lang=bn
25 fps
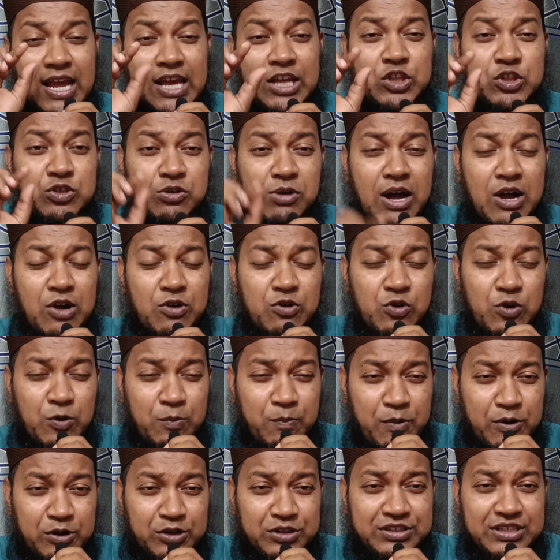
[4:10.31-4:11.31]
এ দোয়াগুলো
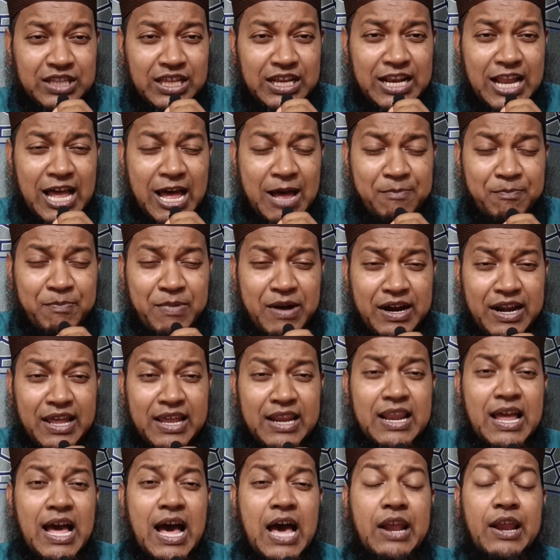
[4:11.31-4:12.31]
পড়তে না
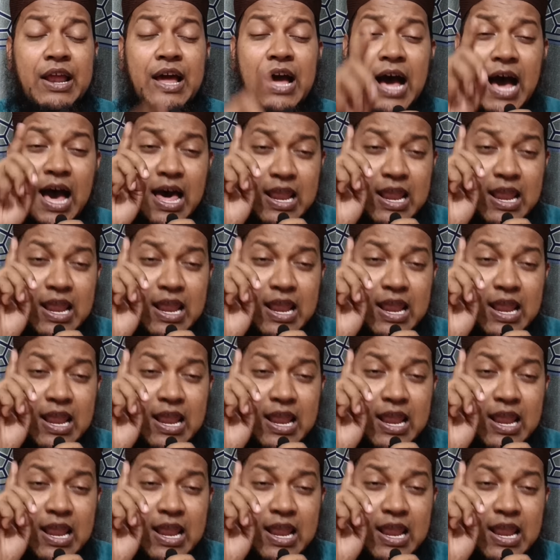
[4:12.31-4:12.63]
পারেন আর